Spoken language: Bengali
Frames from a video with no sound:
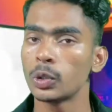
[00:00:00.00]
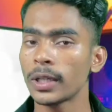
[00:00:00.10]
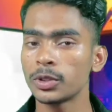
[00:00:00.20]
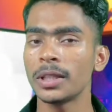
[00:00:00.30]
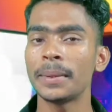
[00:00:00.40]
তো
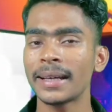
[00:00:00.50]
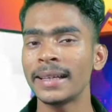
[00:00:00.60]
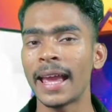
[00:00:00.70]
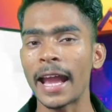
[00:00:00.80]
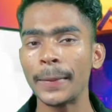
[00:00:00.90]
যদি আমি
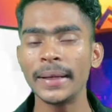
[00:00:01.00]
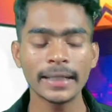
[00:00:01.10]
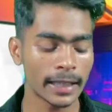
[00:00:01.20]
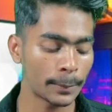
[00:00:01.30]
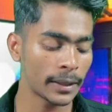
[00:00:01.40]
এখানে এক
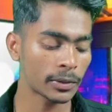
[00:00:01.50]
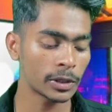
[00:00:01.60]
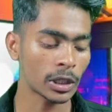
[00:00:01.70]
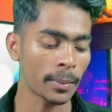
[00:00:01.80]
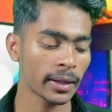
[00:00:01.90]
মিনিট গেম প্লে
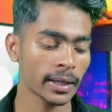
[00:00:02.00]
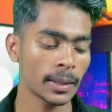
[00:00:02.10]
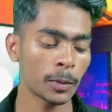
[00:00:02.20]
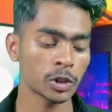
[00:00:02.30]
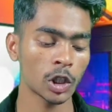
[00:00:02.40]
করি তো আমার
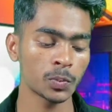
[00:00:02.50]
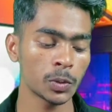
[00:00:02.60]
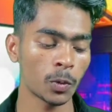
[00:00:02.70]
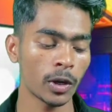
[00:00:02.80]
এখানে পঁচানব্বই